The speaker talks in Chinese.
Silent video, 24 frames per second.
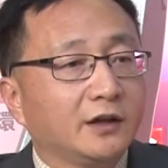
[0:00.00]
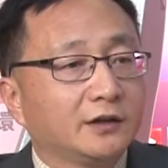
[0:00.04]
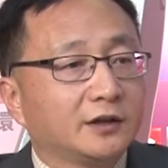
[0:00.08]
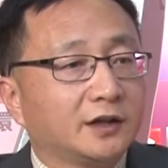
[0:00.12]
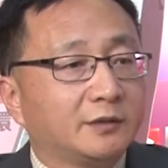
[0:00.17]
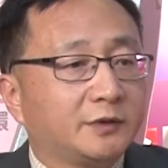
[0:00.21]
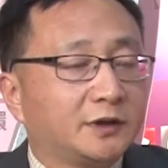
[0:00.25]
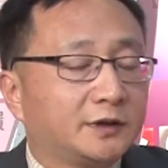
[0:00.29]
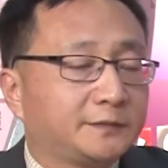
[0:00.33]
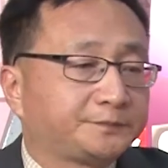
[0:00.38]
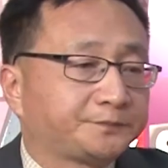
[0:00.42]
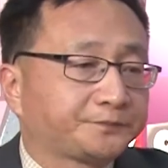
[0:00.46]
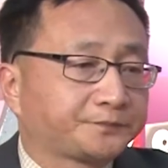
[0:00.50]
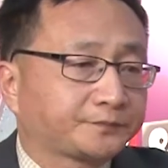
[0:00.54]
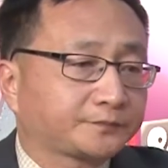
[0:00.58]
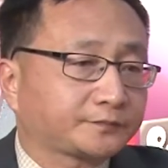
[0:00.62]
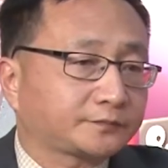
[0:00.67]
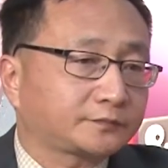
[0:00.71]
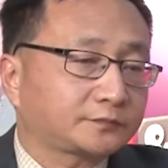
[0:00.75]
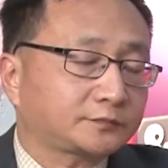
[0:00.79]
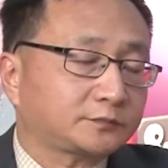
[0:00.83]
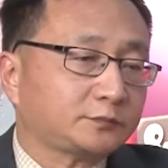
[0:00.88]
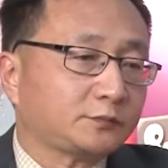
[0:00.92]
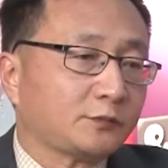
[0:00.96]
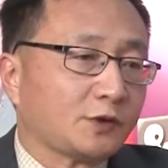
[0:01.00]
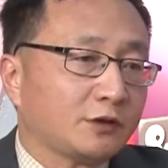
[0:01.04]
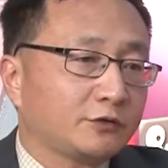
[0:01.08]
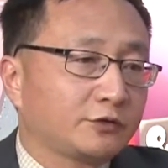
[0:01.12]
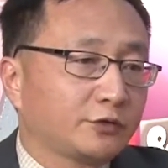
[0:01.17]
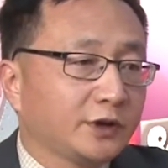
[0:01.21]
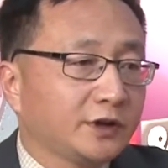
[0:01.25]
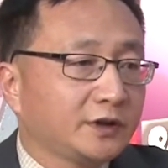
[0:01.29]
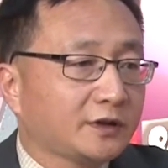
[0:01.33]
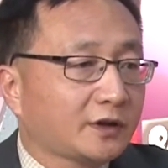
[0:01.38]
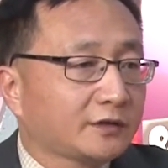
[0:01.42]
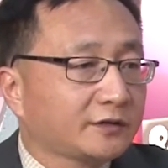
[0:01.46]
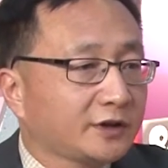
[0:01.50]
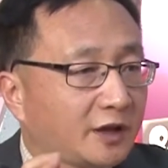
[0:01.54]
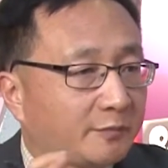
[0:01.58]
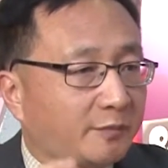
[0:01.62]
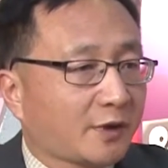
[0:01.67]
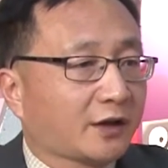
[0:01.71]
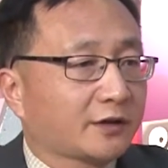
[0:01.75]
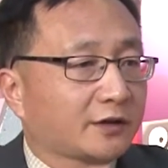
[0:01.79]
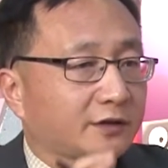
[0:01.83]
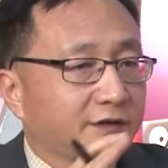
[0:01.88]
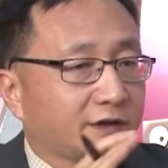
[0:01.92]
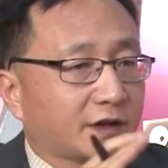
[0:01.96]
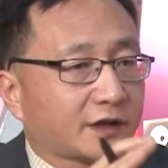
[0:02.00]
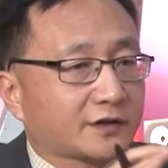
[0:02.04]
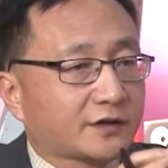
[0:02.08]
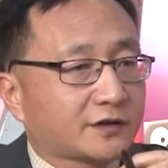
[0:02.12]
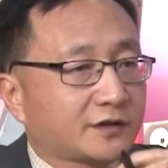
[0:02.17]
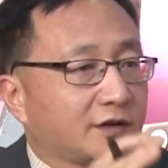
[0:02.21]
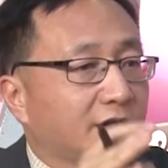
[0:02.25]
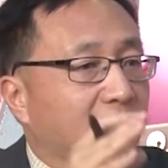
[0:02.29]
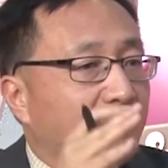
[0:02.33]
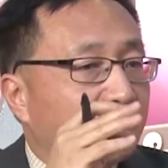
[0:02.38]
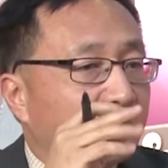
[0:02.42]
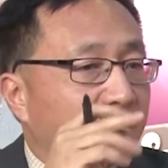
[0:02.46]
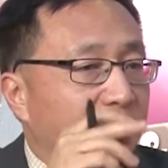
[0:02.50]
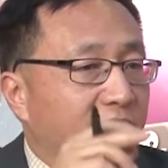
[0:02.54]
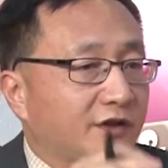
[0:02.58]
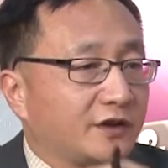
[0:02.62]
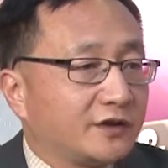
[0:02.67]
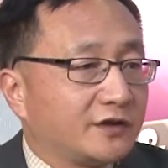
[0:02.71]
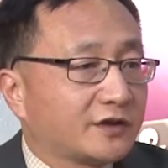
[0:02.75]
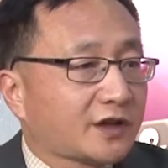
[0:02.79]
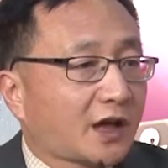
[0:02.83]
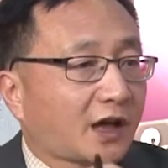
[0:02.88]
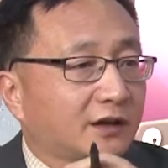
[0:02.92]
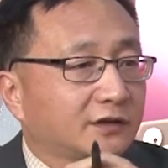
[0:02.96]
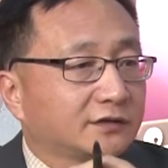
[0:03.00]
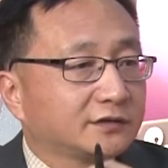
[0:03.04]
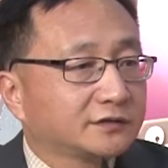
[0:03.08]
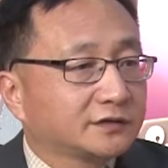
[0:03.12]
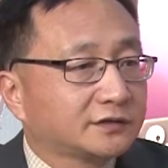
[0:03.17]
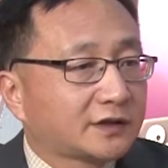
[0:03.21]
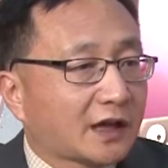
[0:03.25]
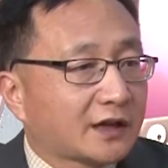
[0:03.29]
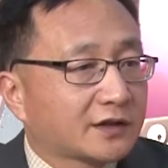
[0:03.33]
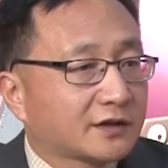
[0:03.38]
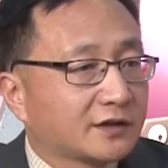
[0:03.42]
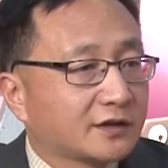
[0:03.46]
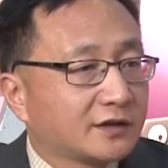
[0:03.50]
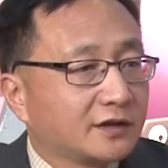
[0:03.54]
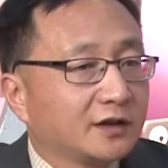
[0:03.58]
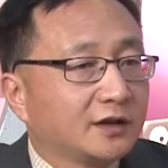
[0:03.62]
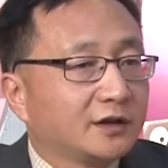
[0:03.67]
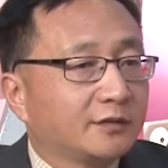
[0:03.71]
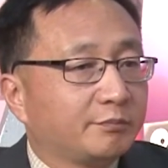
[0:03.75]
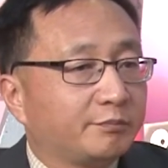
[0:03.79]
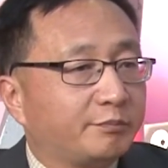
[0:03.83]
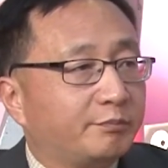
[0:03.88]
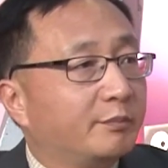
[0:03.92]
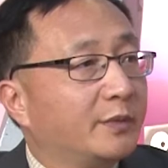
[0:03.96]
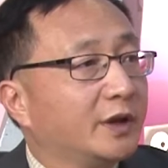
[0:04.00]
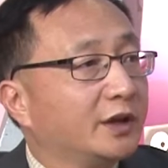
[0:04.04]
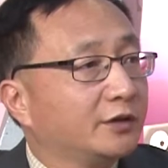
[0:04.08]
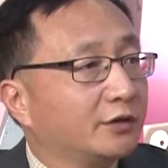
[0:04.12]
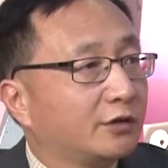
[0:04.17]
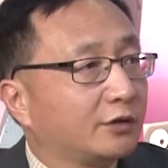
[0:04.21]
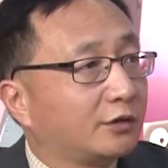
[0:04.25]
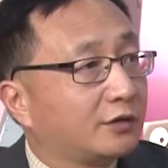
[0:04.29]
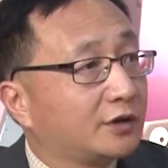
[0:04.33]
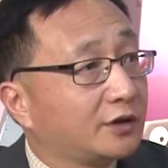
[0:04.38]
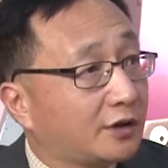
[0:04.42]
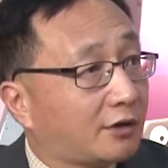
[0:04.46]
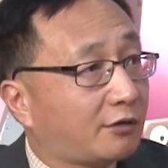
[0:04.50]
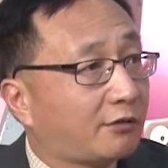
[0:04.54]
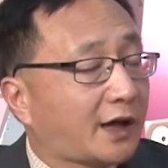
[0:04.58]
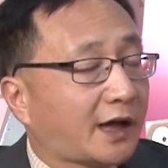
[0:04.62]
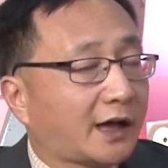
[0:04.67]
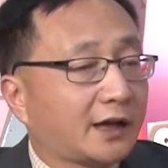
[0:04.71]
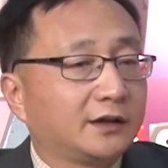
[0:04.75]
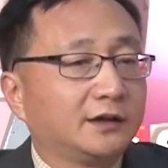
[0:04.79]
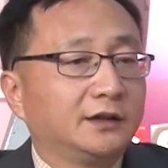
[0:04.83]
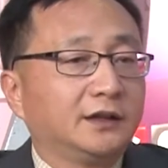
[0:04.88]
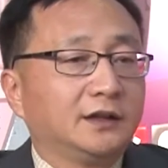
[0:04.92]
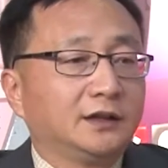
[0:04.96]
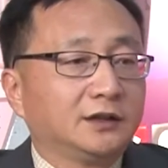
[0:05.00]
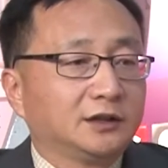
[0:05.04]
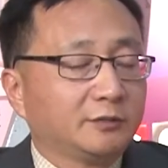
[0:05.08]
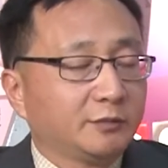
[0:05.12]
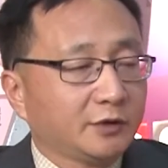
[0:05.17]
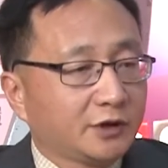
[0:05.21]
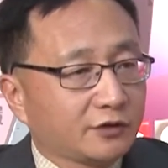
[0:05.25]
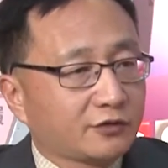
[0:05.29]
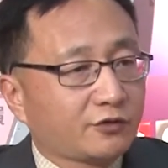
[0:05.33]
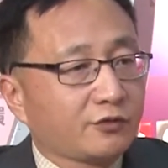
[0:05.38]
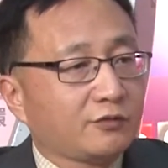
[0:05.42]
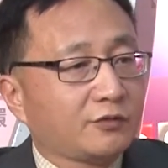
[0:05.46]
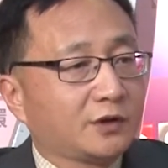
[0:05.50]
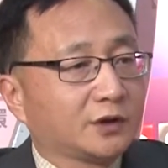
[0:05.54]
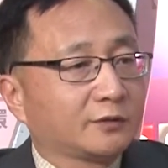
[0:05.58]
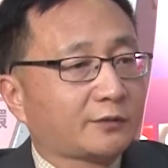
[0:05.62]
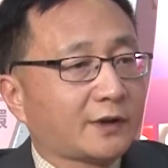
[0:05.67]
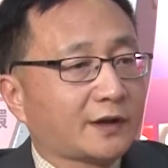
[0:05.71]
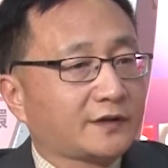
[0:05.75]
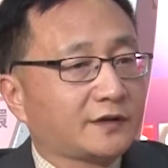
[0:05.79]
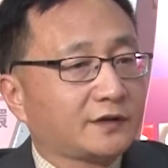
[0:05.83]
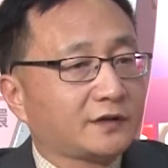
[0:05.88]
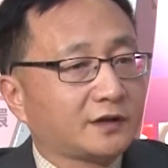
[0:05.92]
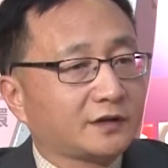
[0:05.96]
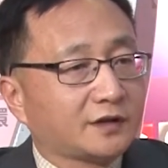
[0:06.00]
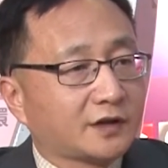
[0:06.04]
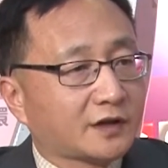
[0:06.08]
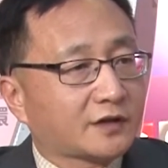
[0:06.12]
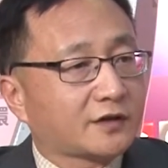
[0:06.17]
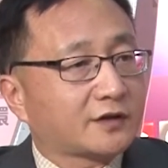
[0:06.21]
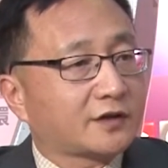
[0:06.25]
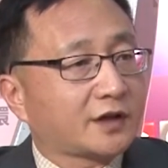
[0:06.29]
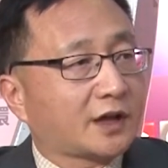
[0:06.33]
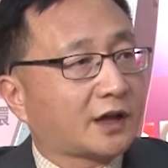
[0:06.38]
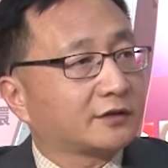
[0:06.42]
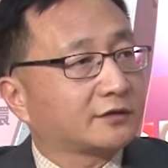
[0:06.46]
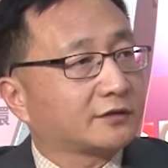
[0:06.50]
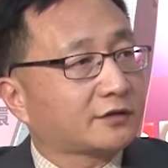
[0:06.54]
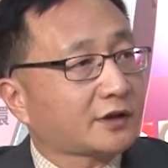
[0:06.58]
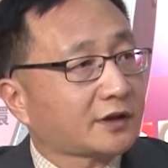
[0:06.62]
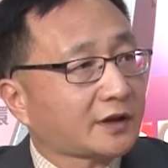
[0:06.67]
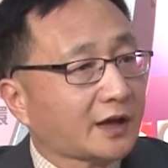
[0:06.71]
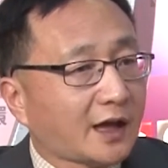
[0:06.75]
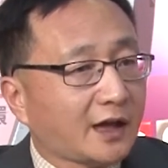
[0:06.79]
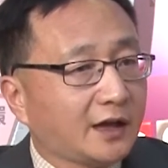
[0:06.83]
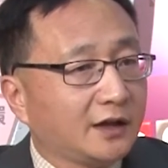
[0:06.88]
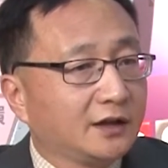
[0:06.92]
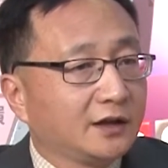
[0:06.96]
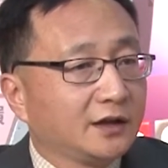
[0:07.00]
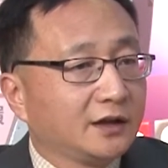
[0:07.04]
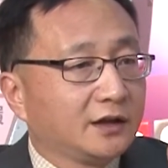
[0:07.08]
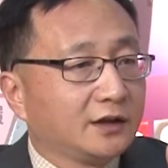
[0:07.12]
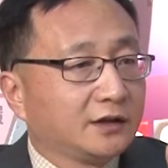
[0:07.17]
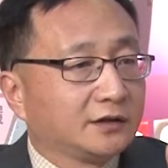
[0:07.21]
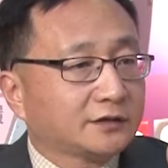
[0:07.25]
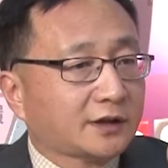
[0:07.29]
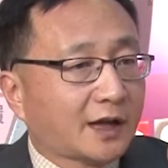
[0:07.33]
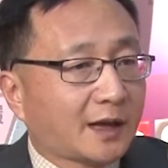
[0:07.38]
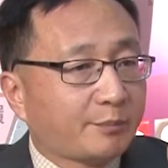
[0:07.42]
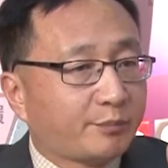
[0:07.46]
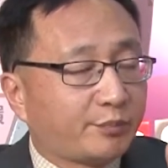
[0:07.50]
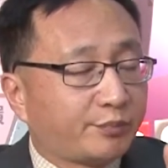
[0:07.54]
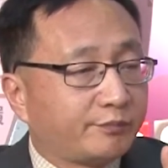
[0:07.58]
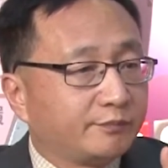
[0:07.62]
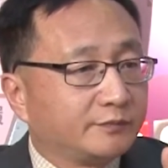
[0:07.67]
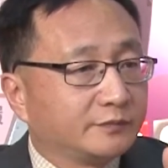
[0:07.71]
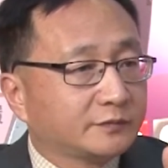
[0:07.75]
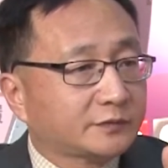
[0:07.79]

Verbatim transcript: 那么，所以呢，那边呢也是紧张，但是没有恶化。那么和中国的关系呢也是这样，就是它它。不